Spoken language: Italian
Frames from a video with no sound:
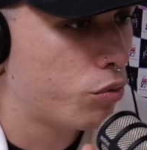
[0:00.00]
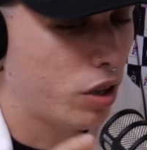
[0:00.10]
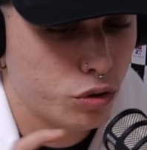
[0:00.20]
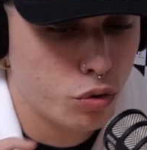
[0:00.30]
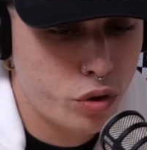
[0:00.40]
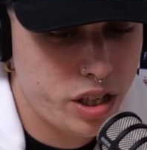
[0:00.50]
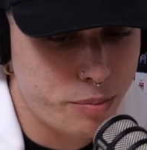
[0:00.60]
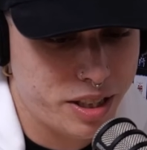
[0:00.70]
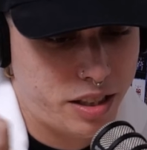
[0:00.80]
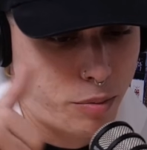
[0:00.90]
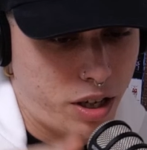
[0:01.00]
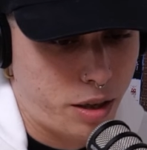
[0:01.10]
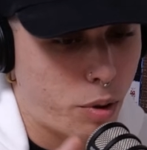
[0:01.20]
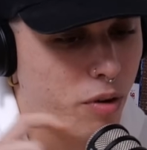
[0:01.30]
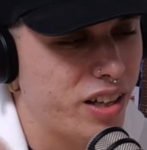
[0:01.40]
quando noi li mettiamo
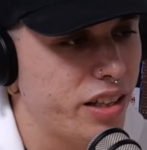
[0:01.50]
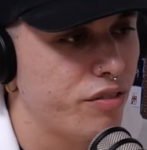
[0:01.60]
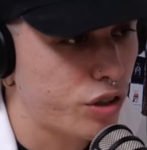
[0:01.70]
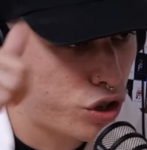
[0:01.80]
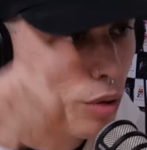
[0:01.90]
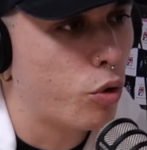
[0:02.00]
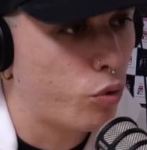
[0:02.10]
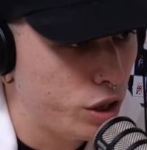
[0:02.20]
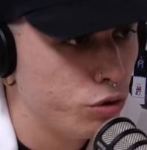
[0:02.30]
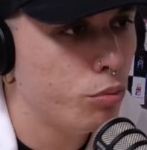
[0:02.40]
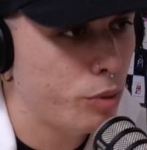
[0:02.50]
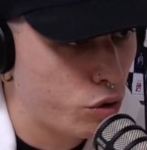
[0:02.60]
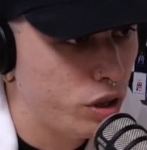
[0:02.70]
alla prova e gli facciamo quel numero